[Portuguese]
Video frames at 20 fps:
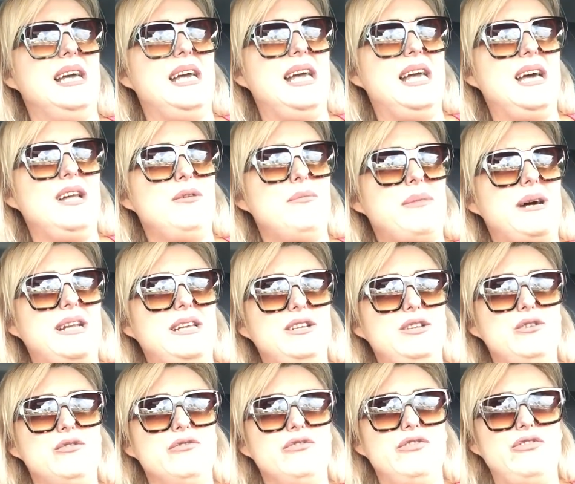Ela, o
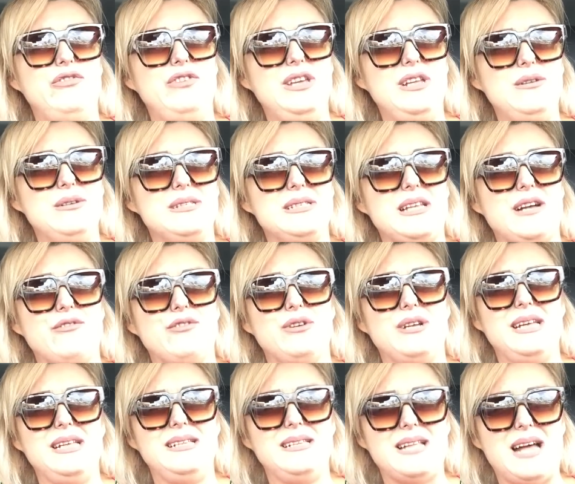marido e um filho estavam
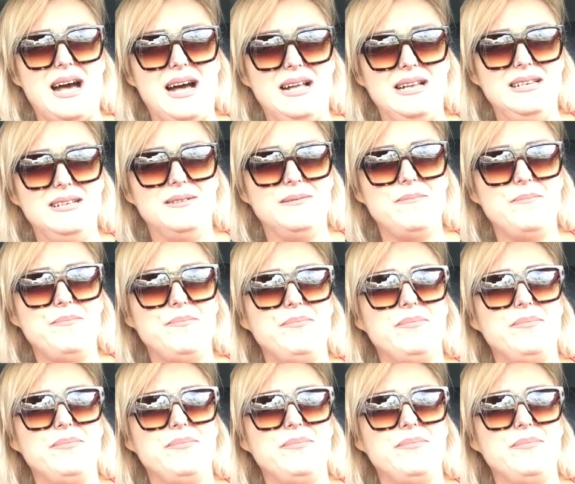na Itália